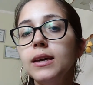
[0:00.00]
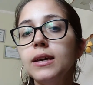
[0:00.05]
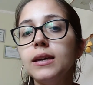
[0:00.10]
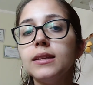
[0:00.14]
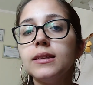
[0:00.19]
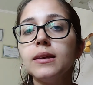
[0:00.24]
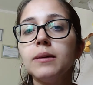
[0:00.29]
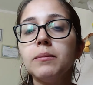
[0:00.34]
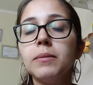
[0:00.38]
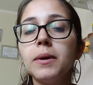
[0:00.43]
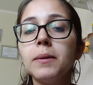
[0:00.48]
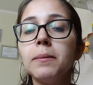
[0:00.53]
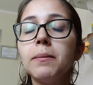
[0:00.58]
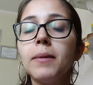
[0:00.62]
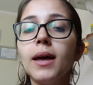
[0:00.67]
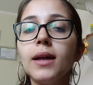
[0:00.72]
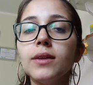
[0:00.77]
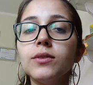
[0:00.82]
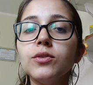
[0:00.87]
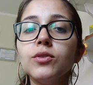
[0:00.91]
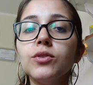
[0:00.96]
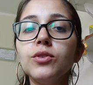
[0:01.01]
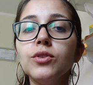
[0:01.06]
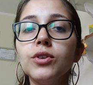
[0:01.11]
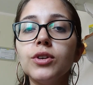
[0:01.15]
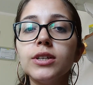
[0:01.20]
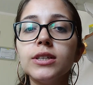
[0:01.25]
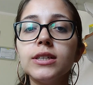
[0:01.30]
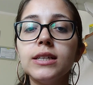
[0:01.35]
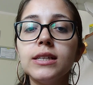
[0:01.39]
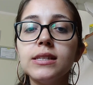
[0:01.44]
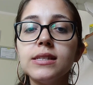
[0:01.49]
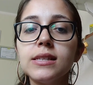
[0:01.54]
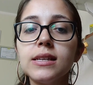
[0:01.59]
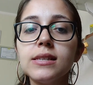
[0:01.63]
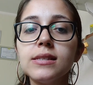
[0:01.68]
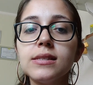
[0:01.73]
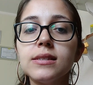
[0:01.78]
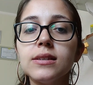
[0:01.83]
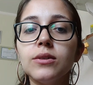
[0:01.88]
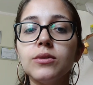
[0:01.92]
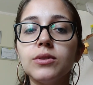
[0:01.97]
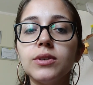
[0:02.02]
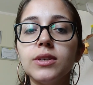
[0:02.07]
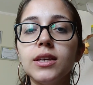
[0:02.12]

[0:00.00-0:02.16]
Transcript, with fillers: e também método e organização,